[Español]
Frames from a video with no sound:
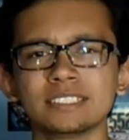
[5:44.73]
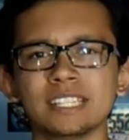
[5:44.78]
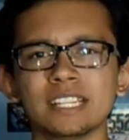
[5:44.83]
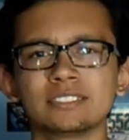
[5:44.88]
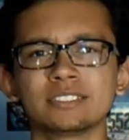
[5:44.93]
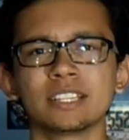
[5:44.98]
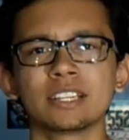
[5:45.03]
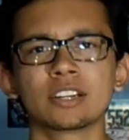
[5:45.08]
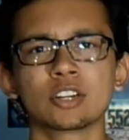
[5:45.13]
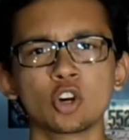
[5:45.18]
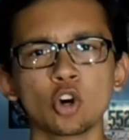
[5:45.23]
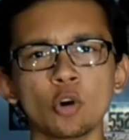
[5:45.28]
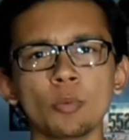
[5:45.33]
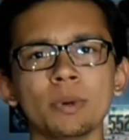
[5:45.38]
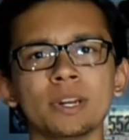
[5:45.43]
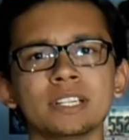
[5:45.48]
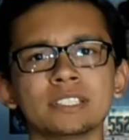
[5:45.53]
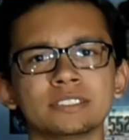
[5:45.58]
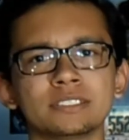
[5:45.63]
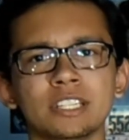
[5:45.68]
se hacen
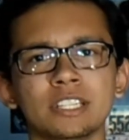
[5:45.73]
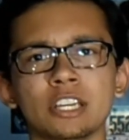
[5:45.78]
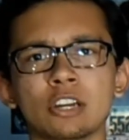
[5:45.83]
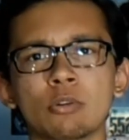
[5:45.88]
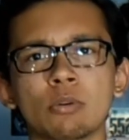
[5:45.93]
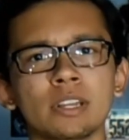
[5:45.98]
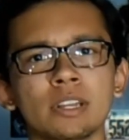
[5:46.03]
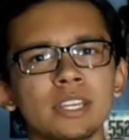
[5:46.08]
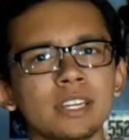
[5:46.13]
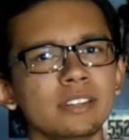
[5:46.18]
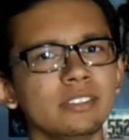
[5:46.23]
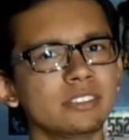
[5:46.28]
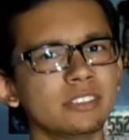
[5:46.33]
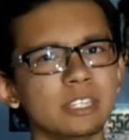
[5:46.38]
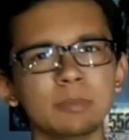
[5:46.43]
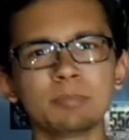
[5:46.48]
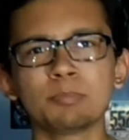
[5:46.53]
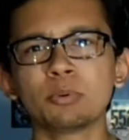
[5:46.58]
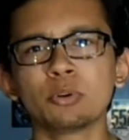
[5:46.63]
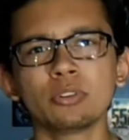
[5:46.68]
covers de cualquier
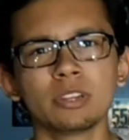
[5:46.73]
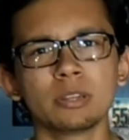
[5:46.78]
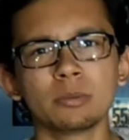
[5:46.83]
tipo